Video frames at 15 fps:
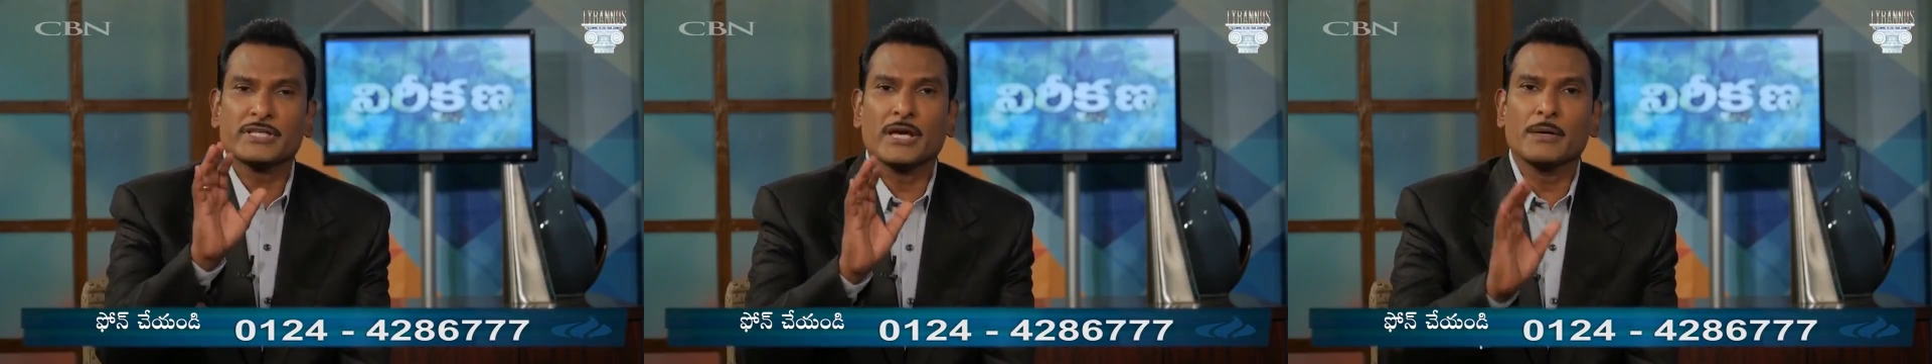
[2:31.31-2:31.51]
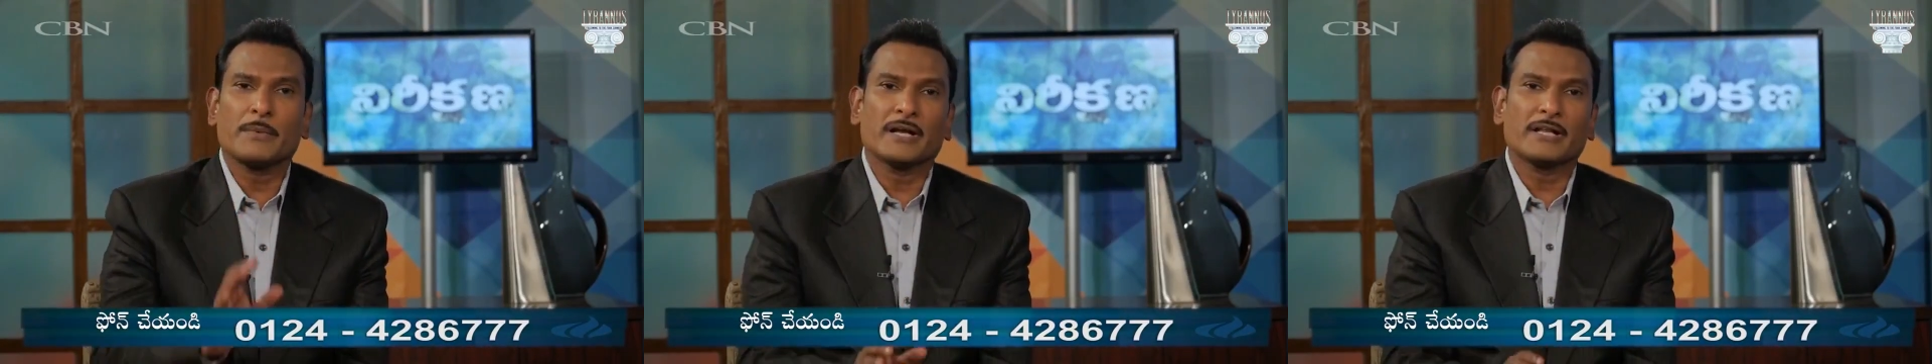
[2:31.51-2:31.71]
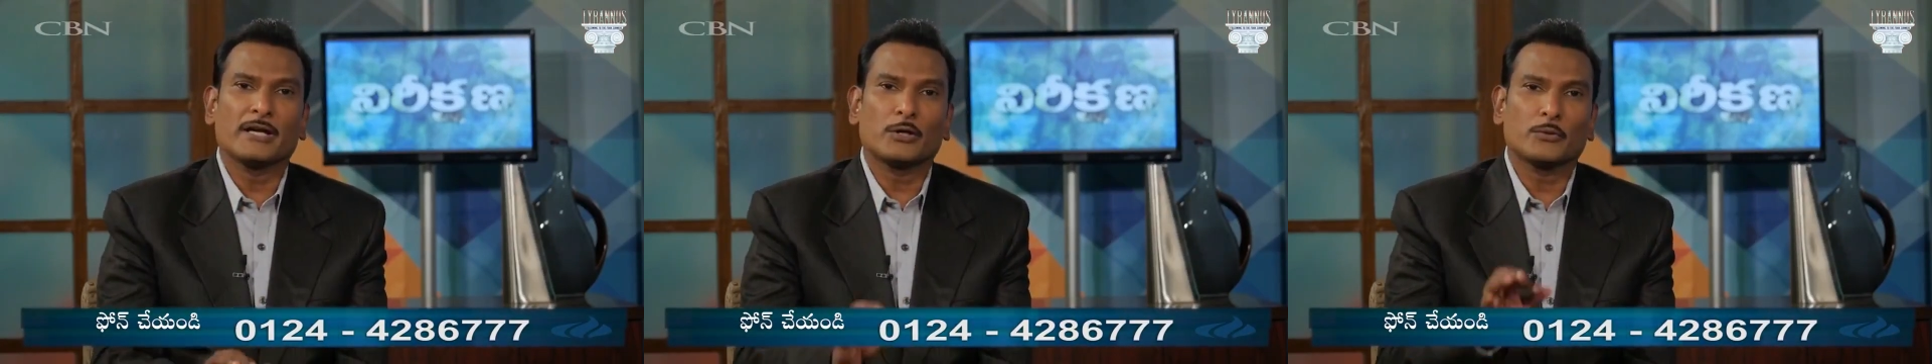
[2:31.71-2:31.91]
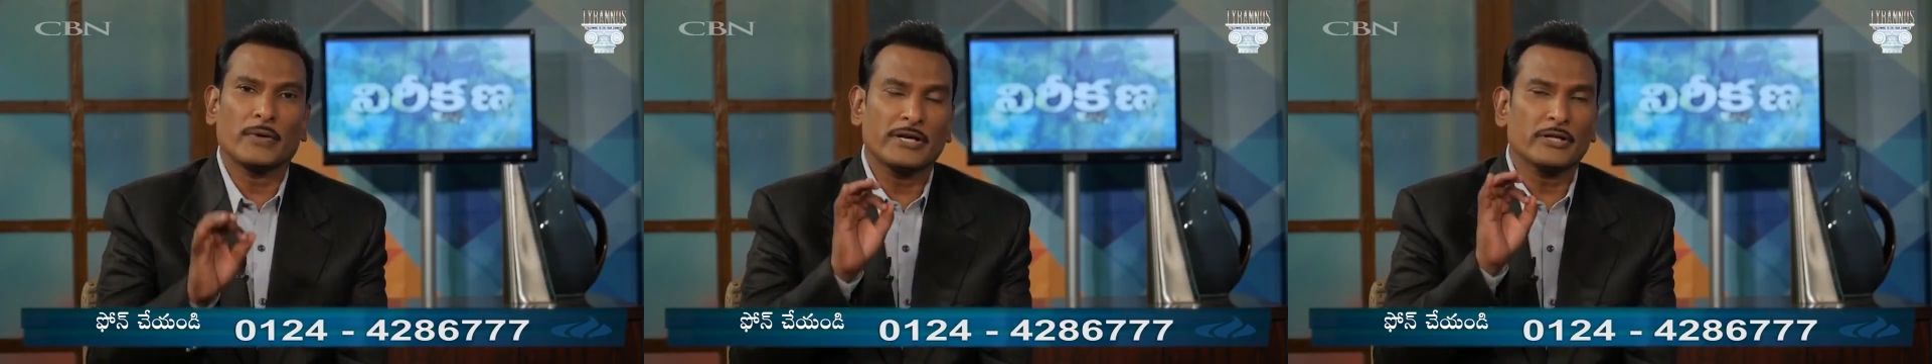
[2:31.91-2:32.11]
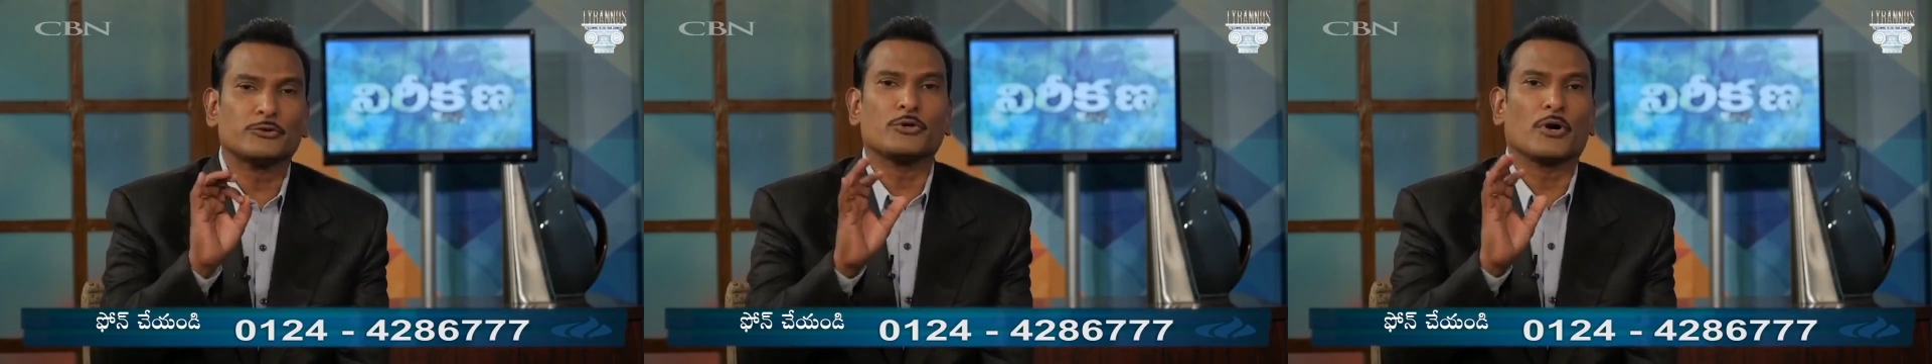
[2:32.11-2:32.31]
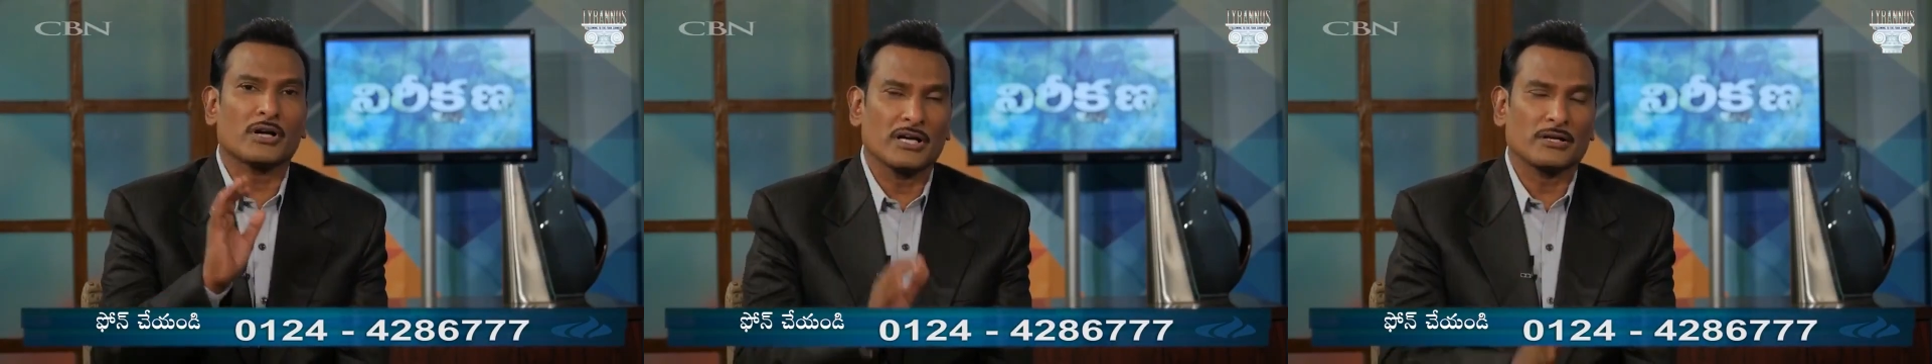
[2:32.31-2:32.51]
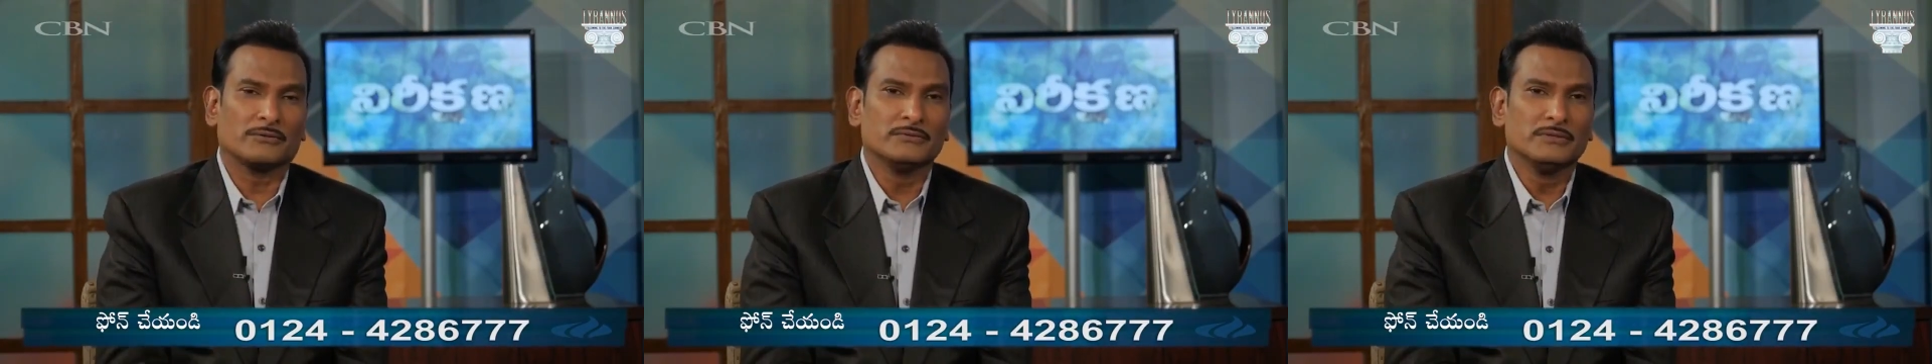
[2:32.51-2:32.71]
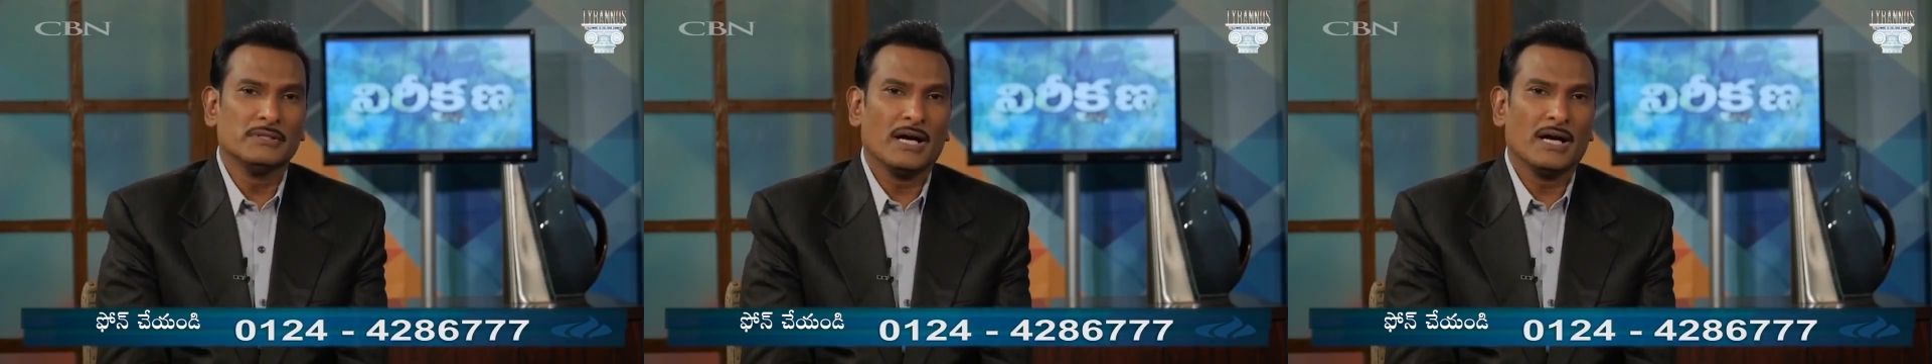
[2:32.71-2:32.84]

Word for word: చేయబడినటువంటి దొంగలు